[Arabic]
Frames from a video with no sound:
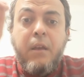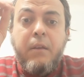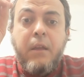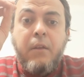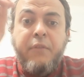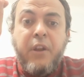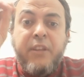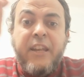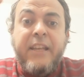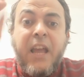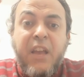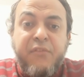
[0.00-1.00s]
يفعل
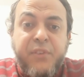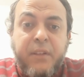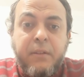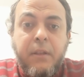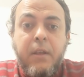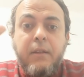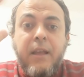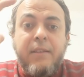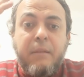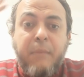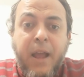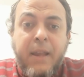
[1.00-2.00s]
ذلك حفظا
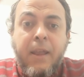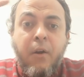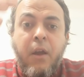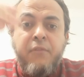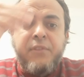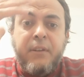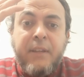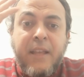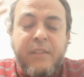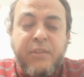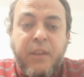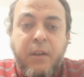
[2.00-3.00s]
لهذا المحل أو حفظا
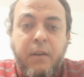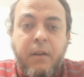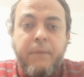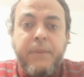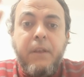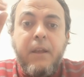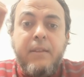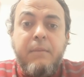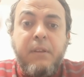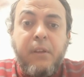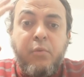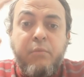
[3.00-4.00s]
لهذه السيارة هذه
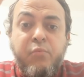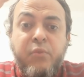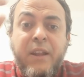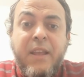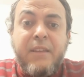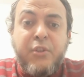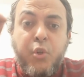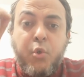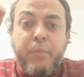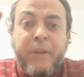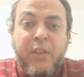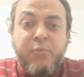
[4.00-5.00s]
بدعة مزمونة هذا
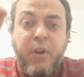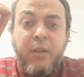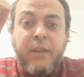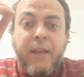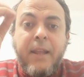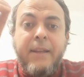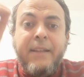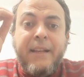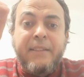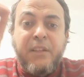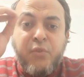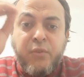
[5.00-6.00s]
شرك بالله سبحانه وتعالى لأنك
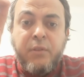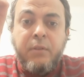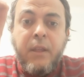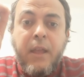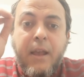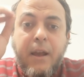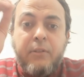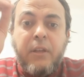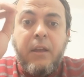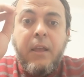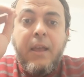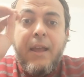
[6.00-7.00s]
تظن
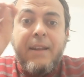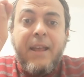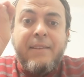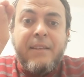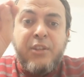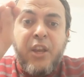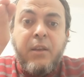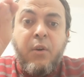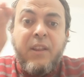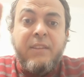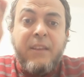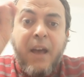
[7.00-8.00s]
أن هذا الشيء هو
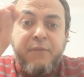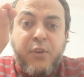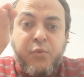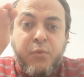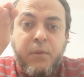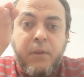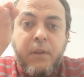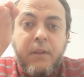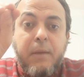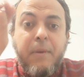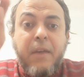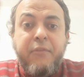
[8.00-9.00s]
الذي يحفظه
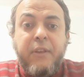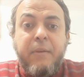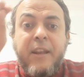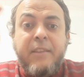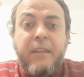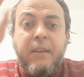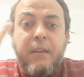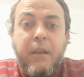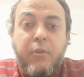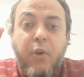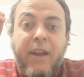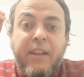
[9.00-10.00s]
كما كما الذي
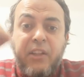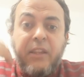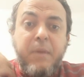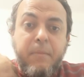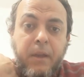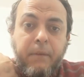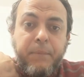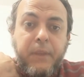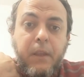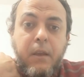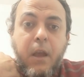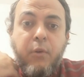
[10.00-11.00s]
يعلق تميمة
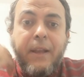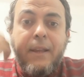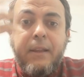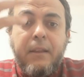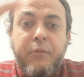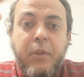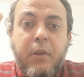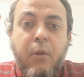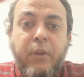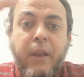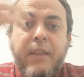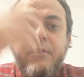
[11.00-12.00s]
أو
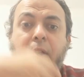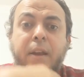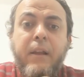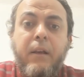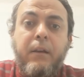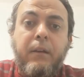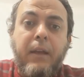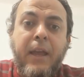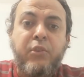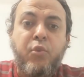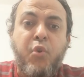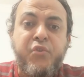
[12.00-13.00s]
أو كالذي يعلق
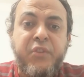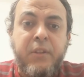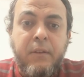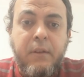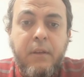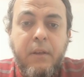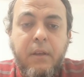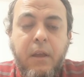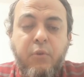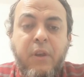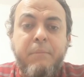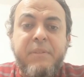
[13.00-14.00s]
آية الكرسي
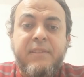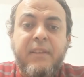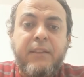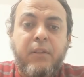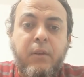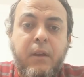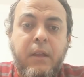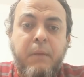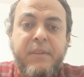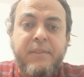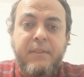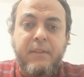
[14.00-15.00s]
أو يلبس آية
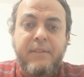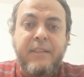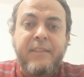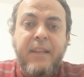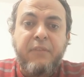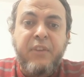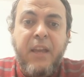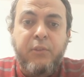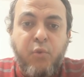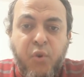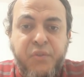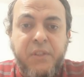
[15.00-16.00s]
يلبس سلسلة فيها آية
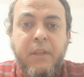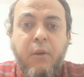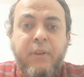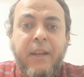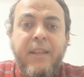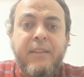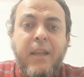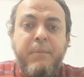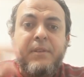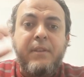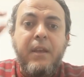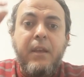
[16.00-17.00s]
الكرسي أو كالذي
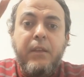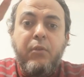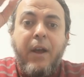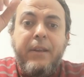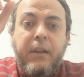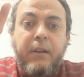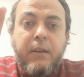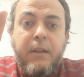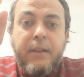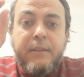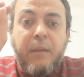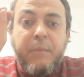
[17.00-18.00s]
يلبس يعلق
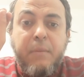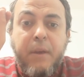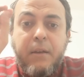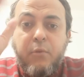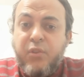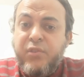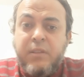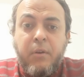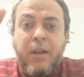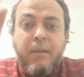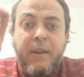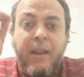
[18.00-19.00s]
تميمة والرسول صلى
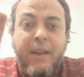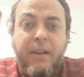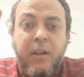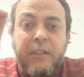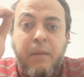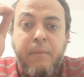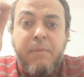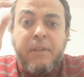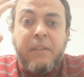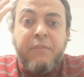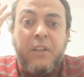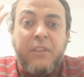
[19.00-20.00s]
الله عليه وسلم قال من علق
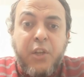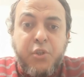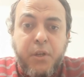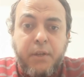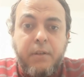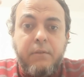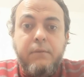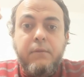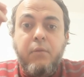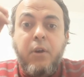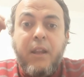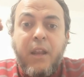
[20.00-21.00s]
تميمة فقد أشرك
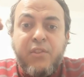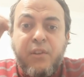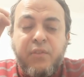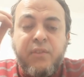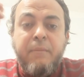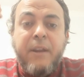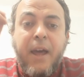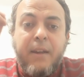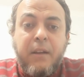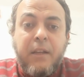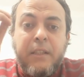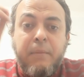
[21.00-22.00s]
وقال عليه الصلاة والسلام من
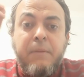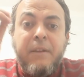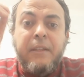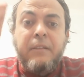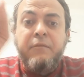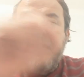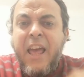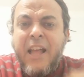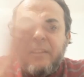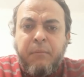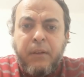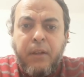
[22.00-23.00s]
علق تميمة فلا
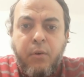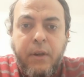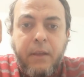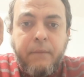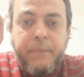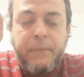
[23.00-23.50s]
أتم الله له